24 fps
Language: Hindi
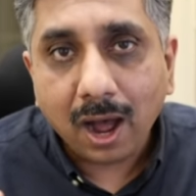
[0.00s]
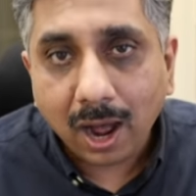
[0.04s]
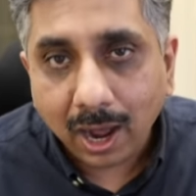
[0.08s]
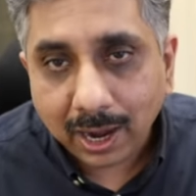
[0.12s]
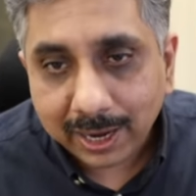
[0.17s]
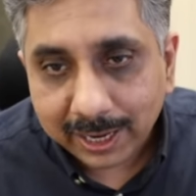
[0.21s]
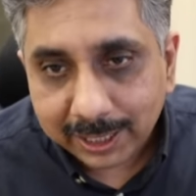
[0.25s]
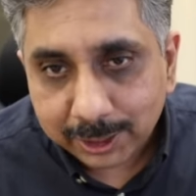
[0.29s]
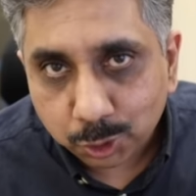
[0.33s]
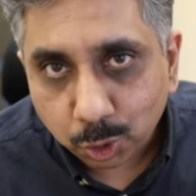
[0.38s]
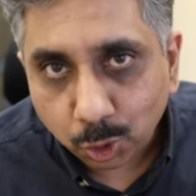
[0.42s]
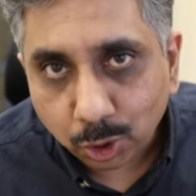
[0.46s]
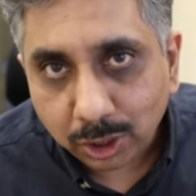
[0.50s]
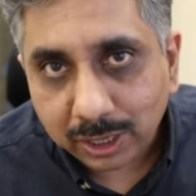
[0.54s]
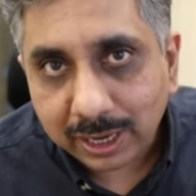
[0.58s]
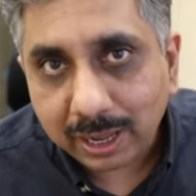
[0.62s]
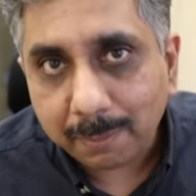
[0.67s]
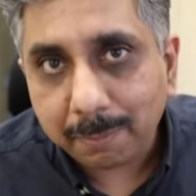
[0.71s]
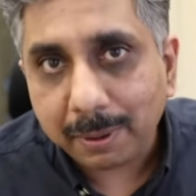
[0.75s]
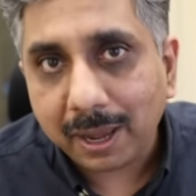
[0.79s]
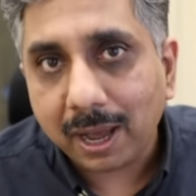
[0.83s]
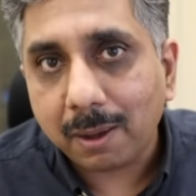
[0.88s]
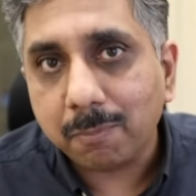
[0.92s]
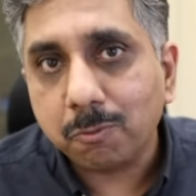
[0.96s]
आगे
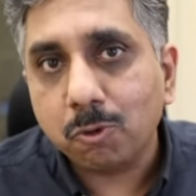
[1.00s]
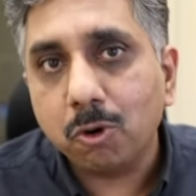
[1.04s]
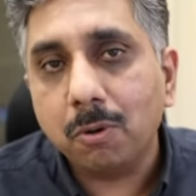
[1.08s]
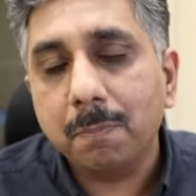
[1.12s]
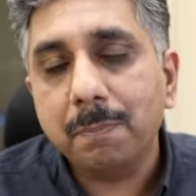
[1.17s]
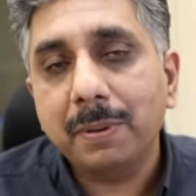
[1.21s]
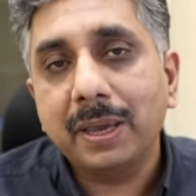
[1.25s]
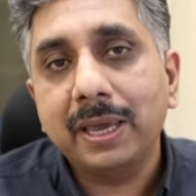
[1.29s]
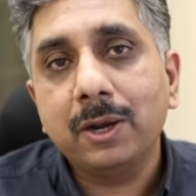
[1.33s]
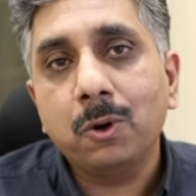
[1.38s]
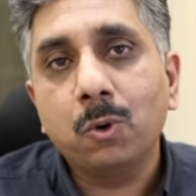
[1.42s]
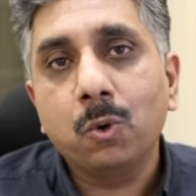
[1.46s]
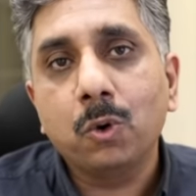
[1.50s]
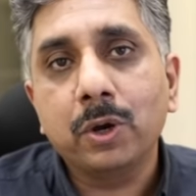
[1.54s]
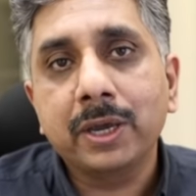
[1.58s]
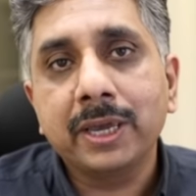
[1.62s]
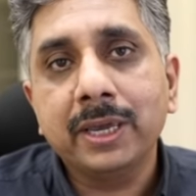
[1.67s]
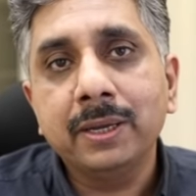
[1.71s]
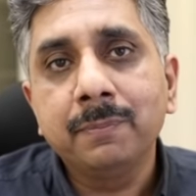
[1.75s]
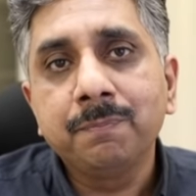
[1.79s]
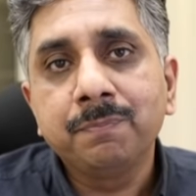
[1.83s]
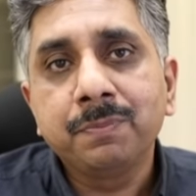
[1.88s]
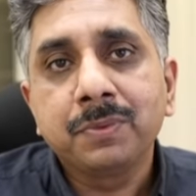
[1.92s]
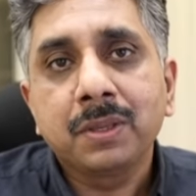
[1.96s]
झुकने पर आपको पेन
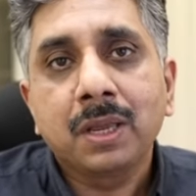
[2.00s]
होगी